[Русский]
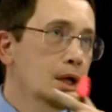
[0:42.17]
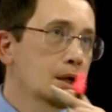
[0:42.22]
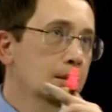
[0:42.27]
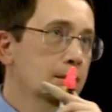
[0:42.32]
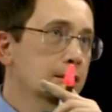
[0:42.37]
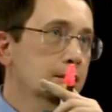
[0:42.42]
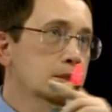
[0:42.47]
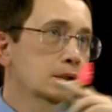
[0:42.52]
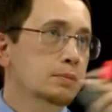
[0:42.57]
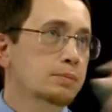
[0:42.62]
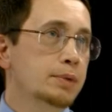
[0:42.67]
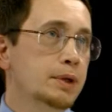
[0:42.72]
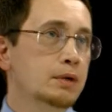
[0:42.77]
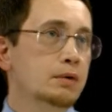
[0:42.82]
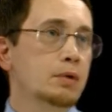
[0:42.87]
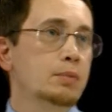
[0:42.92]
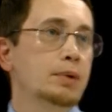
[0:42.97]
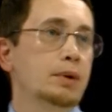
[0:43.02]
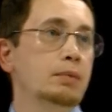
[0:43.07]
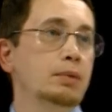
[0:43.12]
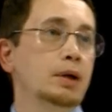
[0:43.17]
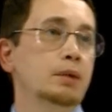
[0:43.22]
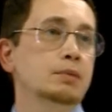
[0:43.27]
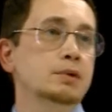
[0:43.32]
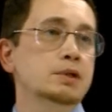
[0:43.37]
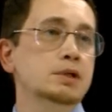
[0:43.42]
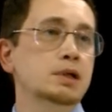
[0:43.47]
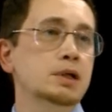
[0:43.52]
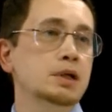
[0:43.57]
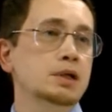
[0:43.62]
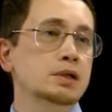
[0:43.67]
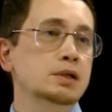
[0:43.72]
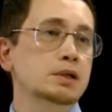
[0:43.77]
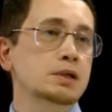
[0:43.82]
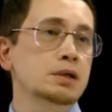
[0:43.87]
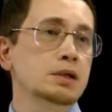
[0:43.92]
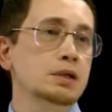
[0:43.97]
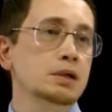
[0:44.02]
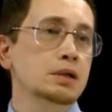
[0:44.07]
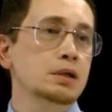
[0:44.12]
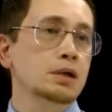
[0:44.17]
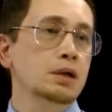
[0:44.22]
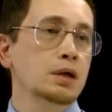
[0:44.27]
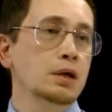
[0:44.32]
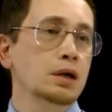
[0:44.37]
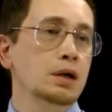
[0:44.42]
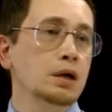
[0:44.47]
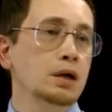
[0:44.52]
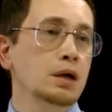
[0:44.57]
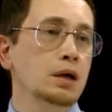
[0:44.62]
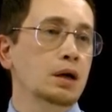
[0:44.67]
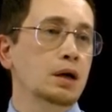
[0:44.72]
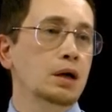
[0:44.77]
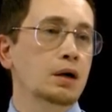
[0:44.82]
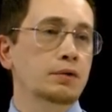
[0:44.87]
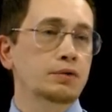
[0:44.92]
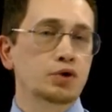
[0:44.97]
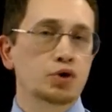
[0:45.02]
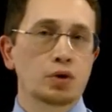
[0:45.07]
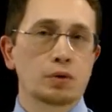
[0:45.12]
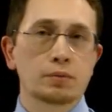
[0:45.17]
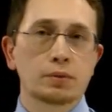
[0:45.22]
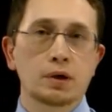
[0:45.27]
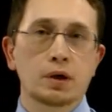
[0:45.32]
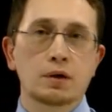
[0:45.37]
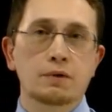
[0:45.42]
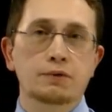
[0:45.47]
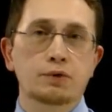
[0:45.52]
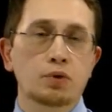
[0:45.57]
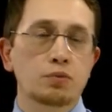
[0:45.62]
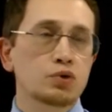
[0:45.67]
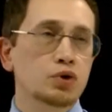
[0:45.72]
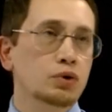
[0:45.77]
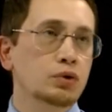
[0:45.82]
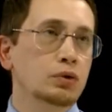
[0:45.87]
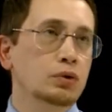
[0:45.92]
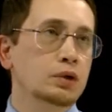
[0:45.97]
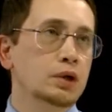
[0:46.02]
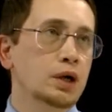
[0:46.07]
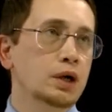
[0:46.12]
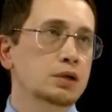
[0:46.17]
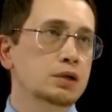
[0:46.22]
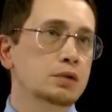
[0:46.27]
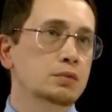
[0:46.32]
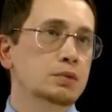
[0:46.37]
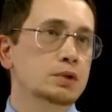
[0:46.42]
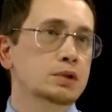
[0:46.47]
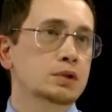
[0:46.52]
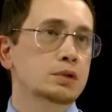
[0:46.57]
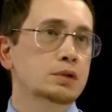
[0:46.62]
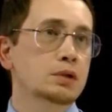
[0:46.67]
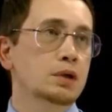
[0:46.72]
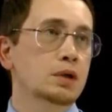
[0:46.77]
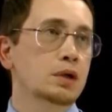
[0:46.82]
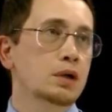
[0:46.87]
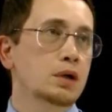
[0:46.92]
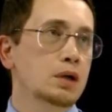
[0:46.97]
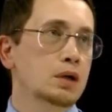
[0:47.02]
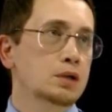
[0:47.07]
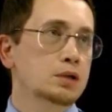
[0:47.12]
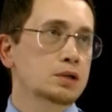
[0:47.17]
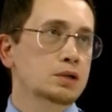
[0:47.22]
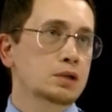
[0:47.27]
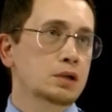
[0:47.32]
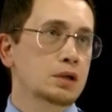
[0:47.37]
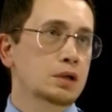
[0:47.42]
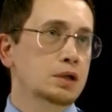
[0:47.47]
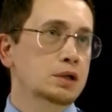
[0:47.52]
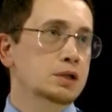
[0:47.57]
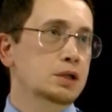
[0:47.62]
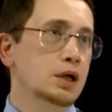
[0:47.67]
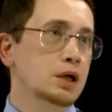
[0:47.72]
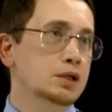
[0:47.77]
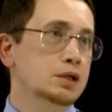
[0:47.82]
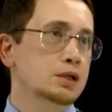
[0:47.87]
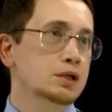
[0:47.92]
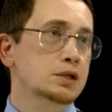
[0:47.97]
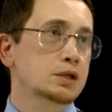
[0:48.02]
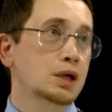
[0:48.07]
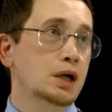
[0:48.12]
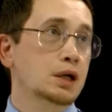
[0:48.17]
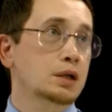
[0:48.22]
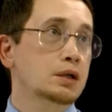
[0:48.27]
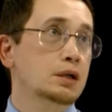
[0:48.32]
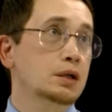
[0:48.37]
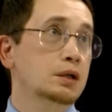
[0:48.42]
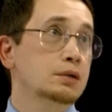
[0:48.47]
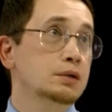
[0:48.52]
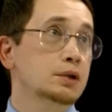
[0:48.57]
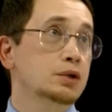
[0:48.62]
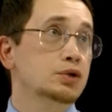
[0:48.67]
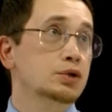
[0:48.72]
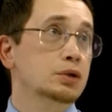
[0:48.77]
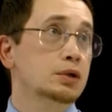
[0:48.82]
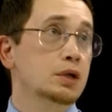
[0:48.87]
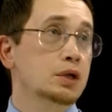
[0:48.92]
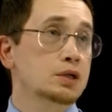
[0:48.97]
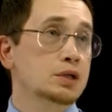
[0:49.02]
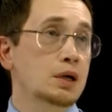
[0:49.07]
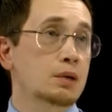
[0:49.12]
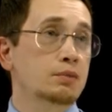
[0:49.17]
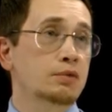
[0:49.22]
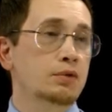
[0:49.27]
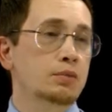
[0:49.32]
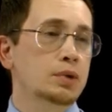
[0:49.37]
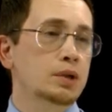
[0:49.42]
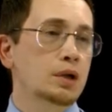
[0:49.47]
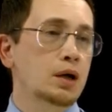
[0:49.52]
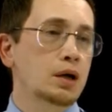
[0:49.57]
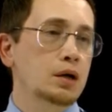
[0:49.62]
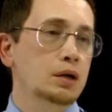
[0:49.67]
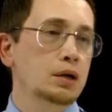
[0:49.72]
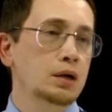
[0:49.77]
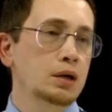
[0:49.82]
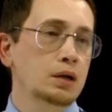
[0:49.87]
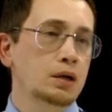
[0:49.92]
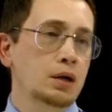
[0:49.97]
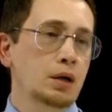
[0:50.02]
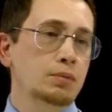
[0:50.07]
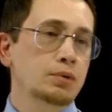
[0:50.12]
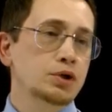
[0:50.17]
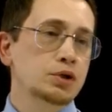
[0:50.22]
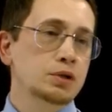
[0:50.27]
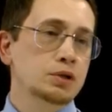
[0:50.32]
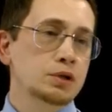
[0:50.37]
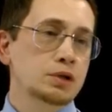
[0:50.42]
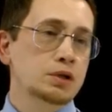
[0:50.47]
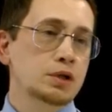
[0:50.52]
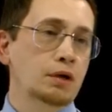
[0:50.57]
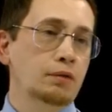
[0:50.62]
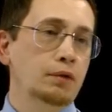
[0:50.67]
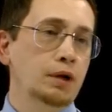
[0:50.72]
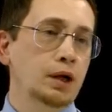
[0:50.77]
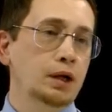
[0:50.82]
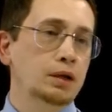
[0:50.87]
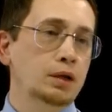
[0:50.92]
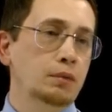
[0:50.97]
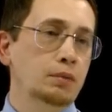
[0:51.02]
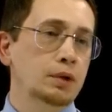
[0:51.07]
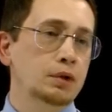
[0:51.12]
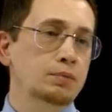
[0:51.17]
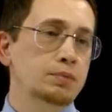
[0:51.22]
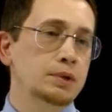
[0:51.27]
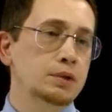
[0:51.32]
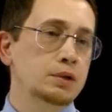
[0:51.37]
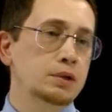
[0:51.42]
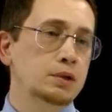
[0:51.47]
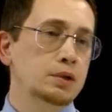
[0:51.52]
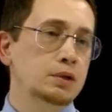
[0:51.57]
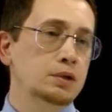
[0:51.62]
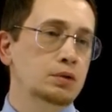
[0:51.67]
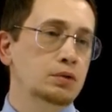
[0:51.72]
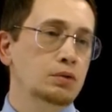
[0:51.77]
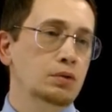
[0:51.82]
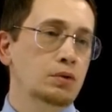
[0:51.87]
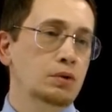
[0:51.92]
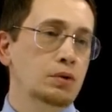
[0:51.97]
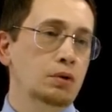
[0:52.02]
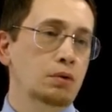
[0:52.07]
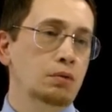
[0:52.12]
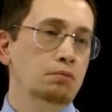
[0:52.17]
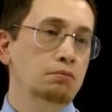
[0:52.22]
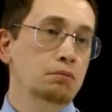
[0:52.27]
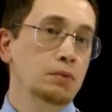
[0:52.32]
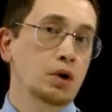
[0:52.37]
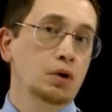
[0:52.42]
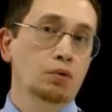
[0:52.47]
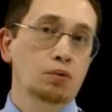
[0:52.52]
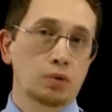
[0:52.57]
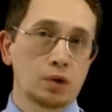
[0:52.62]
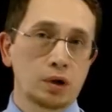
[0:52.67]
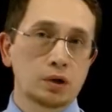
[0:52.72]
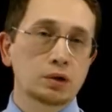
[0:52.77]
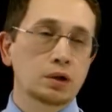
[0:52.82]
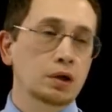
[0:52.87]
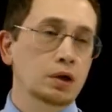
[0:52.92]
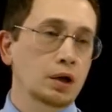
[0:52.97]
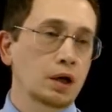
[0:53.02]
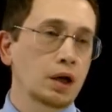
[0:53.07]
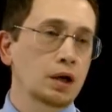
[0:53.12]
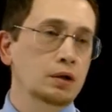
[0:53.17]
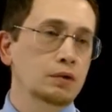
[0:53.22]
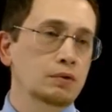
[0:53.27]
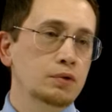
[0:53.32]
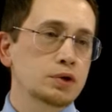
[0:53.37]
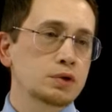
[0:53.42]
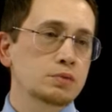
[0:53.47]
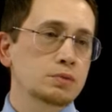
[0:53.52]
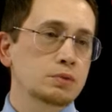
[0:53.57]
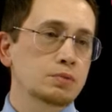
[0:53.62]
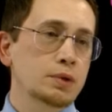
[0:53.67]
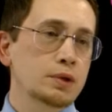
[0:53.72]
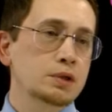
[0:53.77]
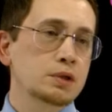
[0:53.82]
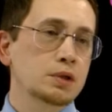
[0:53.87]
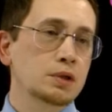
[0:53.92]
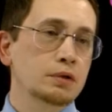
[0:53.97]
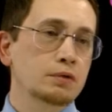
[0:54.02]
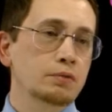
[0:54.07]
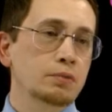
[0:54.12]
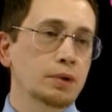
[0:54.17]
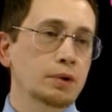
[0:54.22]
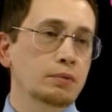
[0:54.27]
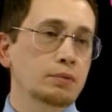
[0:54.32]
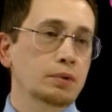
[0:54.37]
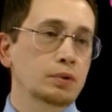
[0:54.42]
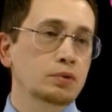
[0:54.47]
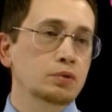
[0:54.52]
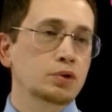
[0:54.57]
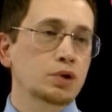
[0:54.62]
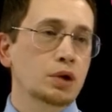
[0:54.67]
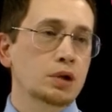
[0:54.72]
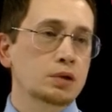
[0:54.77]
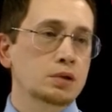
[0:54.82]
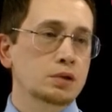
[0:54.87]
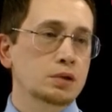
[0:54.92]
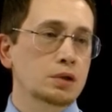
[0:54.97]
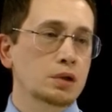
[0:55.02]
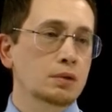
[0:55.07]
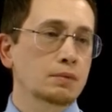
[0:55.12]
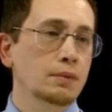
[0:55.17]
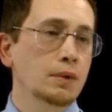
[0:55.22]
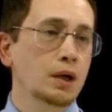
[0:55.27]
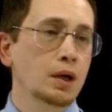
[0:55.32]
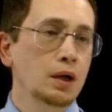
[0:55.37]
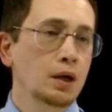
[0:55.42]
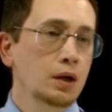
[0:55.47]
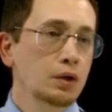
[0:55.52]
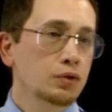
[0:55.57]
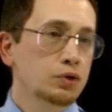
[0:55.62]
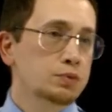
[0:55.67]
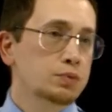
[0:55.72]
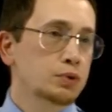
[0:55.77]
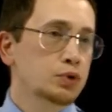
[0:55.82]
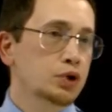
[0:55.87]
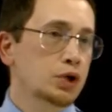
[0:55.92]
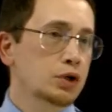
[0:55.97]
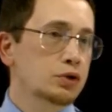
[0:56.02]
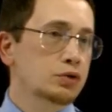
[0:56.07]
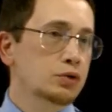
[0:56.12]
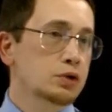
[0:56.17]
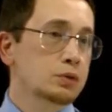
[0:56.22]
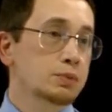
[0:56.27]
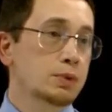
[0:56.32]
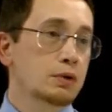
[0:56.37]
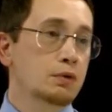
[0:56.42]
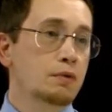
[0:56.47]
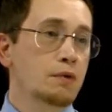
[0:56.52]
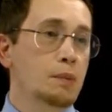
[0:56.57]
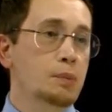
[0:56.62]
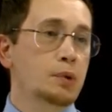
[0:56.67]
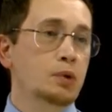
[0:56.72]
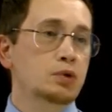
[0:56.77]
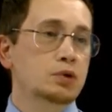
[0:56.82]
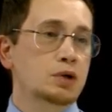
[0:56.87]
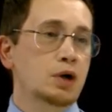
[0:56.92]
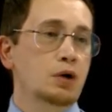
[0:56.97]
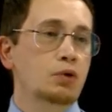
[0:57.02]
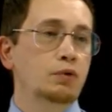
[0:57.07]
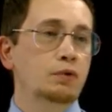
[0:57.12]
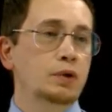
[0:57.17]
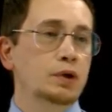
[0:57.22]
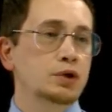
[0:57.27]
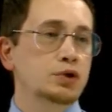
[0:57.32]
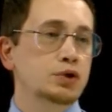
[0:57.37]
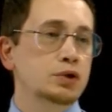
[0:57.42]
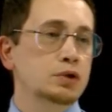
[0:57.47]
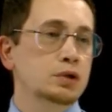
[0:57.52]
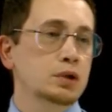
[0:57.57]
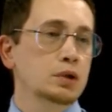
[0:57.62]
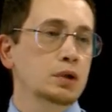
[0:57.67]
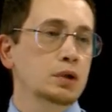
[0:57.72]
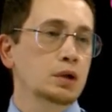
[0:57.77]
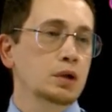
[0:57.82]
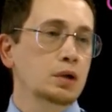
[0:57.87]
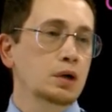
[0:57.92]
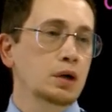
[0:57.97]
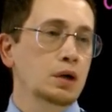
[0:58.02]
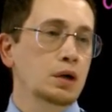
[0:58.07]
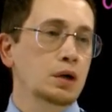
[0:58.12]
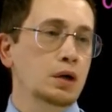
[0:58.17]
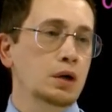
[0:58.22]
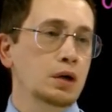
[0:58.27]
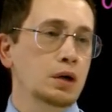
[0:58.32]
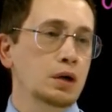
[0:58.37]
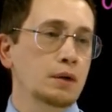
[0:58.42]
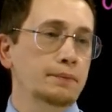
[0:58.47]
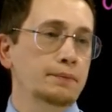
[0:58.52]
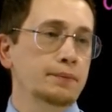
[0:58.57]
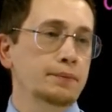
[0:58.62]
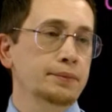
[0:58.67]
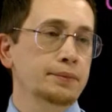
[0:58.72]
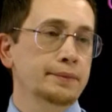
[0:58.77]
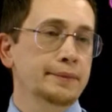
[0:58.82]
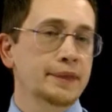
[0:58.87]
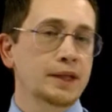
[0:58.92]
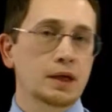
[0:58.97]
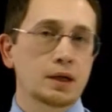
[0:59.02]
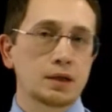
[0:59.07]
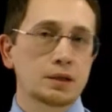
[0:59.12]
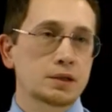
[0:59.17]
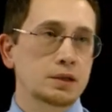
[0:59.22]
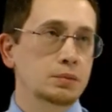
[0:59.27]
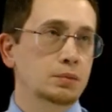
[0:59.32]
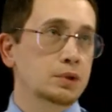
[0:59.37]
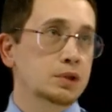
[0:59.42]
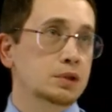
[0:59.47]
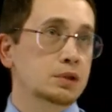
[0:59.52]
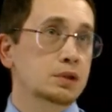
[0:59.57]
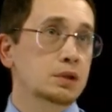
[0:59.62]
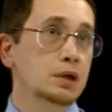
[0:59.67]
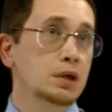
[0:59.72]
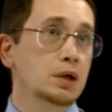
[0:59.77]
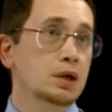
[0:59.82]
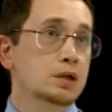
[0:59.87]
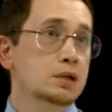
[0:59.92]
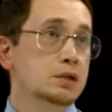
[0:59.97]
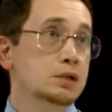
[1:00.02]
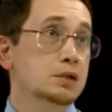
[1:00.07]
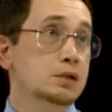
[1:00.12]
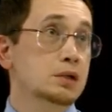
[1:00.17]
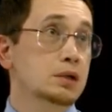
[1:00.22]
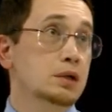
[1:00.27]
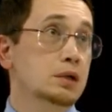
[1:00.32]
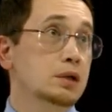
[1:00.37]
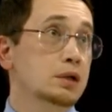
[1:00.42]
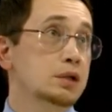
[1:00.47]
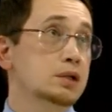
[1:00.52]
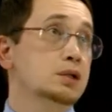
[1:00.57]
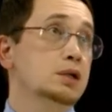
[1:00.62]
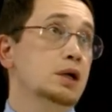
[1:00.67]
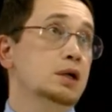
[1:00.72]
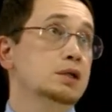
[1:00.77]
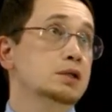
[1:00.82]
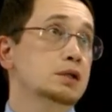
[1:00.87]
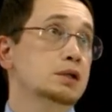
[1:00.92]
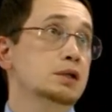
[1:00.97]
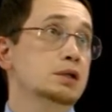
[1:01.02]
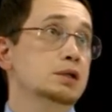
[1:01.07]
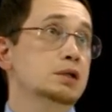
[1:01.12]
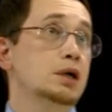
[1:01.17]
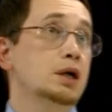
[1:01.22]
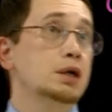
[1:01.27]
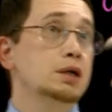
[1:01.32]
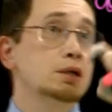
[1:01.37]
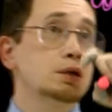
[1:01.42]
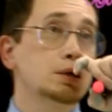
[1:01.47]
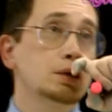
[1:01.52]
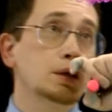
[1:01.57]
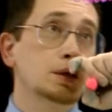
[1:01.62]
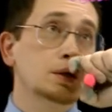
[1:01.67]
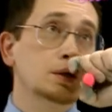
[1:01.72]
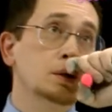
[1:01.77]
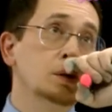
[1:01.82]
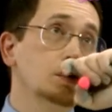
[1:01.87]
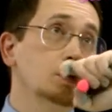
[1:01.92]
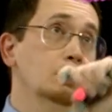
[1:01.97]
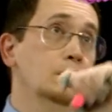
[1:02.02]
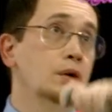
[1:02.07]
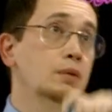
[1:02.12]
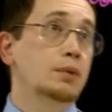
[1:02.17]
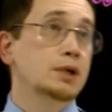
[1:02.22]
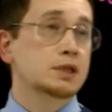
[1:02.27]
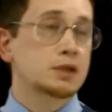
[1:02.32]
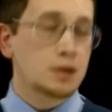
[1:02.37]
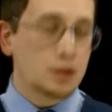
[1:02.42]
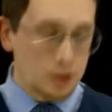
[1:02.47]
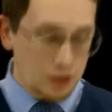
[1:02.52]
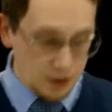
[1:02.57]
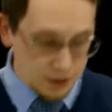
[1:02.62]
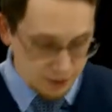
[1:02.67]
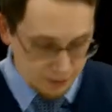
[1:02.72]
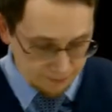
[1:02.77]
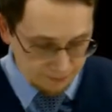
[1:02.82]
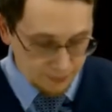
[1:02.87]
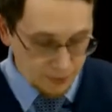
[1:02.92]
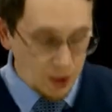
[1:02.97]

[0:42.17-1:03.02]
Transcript: Значит, первая проблема здесь э, в чем? Да? В том, что доходимость с регистрации сайта значит, на сам вебинар обычно составляет там, от 5 до... У некоторых реально 80% получается. Да? То есть получается у нас первый вопрос, как увеличить Э, доходимость с регистрации на сайте да, до мастер-класса.